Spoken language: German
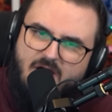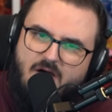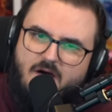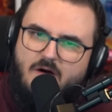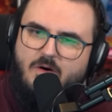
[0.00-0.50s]

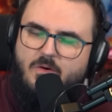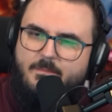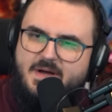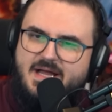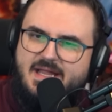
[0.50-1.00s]
Oh
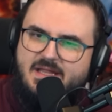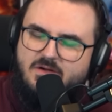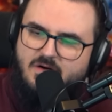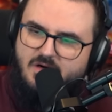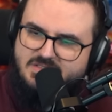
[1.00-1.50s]
mein
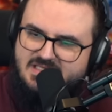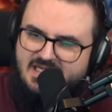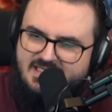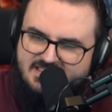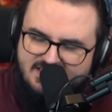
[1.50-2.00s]
Gott,
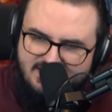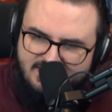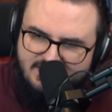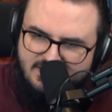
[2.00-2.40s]
Alter.